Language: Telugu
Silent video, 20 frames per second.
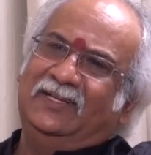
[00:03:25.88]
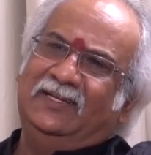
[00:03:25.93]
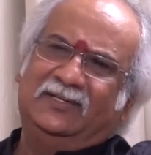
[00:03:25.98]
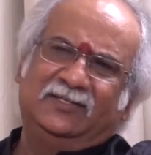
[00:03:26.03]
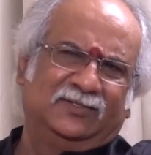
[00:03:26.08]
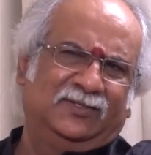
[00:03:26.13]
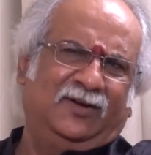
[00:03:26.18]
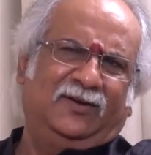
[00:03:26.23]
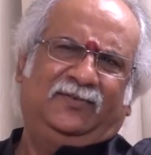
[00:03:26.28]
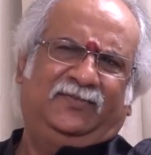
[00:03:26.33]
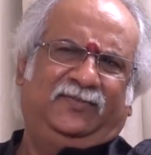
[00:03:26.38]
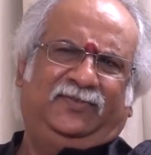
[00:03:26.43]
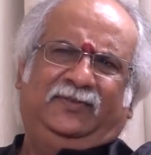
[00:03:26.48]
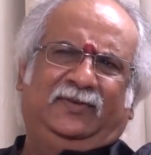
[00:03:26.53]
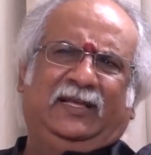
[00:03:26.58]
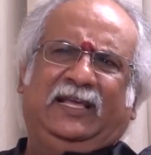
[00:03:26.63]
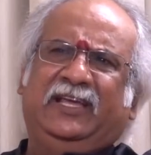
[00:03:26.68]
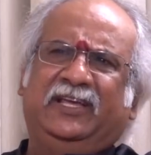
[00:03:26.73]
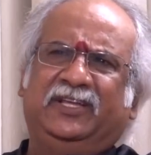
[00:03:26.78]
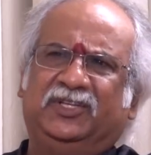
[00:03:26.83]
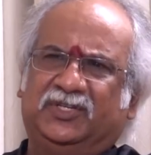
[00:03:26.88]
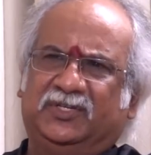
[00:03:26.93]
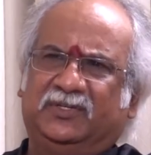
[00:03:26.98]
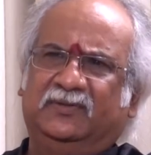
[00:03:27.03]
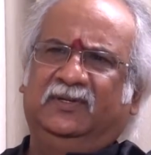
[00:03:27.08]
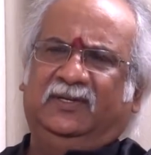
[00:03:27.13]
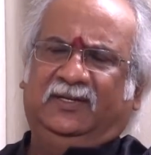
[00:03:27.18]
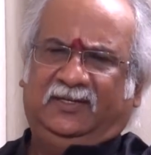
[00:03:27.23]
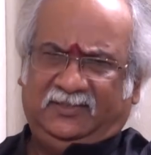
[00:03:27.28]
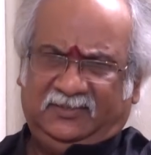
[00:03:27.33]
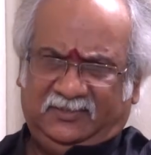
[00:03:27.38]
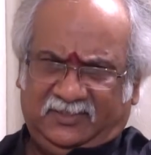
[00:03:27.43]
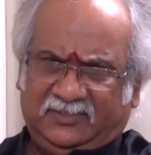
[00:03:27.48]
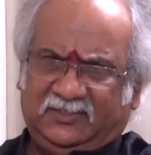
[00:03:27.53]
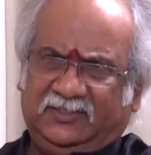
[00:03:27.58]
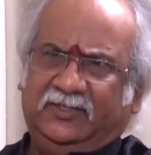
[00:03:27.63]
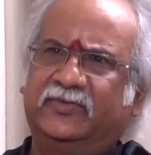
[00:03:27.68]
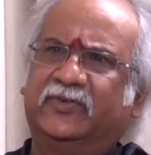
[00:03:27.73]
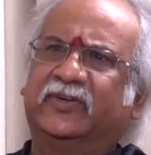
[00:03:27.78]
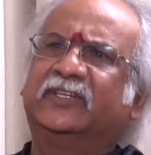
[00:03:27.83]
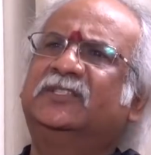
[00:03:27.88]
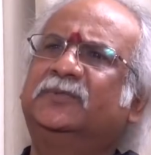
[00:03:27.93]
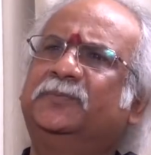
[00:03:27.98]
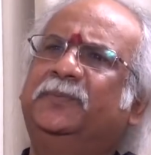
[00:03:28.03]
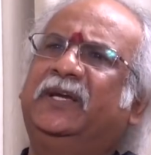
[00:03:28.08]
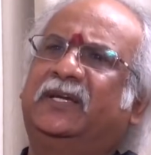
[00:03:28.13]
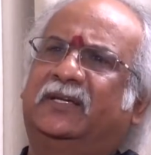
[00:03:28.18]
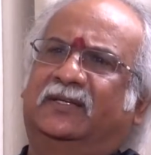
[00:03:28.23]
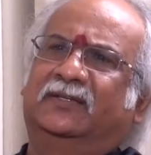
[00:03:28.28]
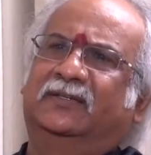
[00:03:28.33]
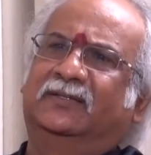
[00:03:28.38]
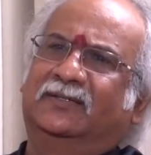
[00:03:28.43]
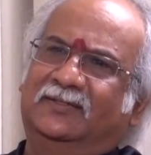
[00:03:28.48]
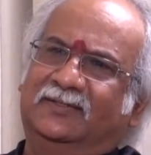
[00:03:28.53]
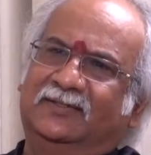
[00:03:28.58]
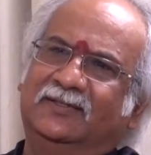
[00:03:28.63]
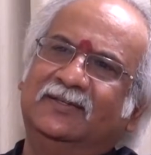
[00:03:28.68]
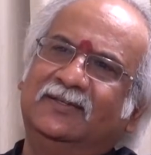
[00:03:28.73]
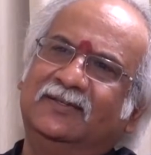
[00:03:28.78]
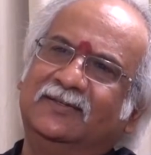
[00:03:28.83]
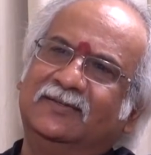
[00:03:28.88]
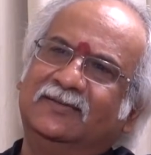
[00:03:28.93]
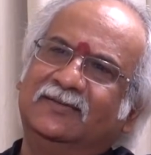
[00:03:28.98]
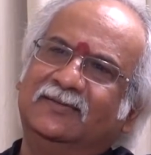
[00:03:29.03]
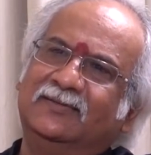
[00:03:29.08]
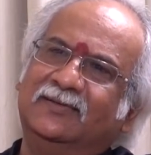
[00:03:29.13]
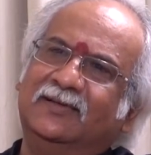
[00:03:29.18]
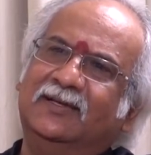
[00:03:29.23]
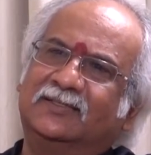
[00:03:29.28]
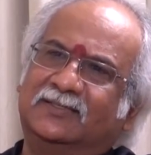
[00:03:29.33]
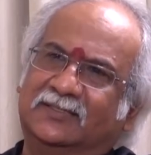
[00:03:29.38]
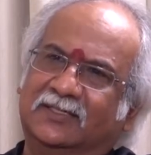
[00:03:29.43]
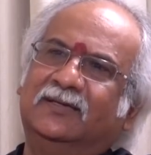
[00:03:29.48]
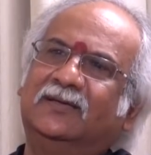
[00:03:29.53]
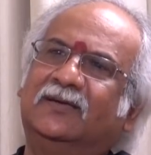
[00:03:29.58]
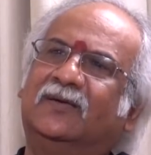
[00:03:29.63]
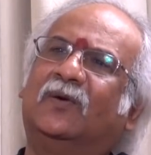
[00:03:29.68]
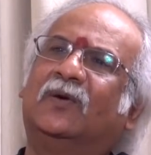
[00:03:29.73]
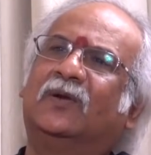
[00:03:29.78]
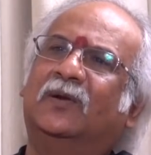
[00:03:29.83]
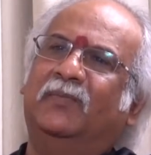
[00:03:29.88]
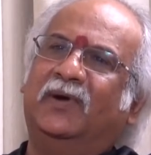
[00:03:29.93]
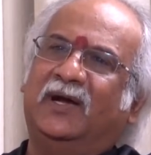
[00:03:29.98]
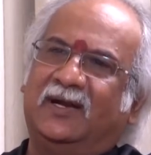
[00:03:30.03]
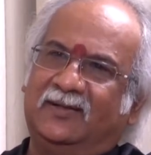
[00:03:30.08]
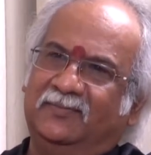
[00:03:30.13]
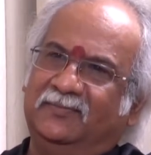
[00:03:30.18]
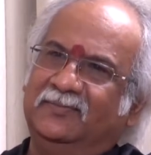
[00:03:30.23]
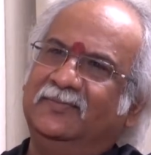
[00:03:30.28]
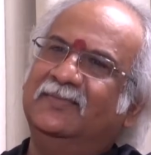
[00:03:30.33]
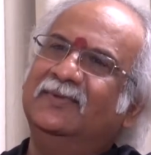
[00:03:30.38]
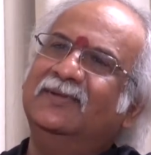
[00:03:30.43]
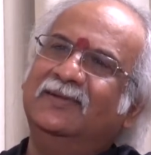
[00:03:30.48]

ఇట్ ఈస్ నాట్ ఏజ్ ఇట్ ఈస్ జస్ట్ రెస్పెక్ట్ రైట్ సర్ ఆర్ ఎ మేడం